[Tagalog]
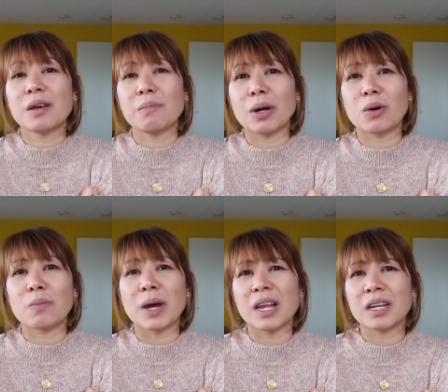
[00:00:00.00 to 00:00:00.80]

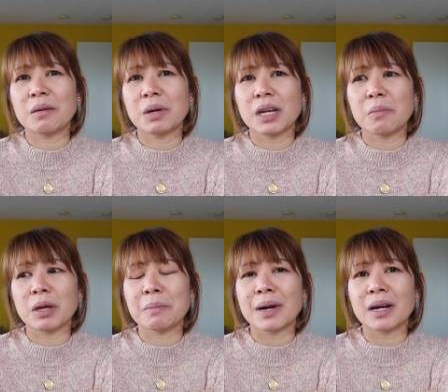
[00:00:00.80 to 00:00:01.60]
Pero mahilig naman
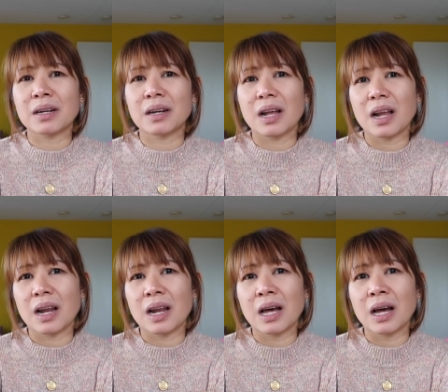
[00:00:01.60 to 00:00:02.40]
kaming mag
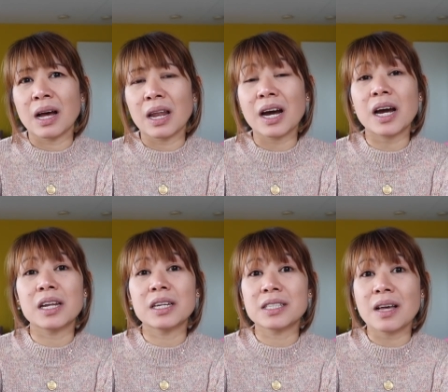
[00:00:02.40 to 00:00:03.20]
uh,
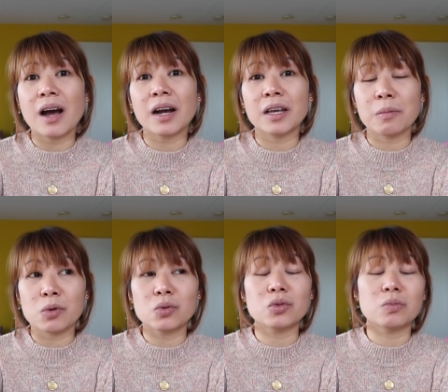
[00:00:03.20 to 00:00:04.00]
lakad ni Saki
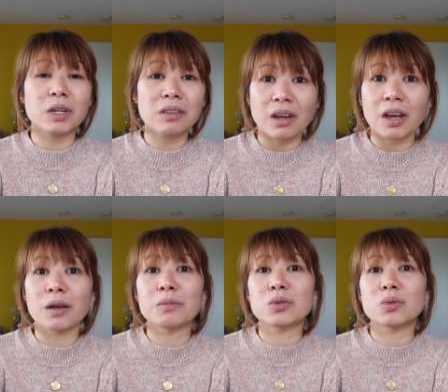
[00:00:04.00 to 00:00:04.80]
most of the time.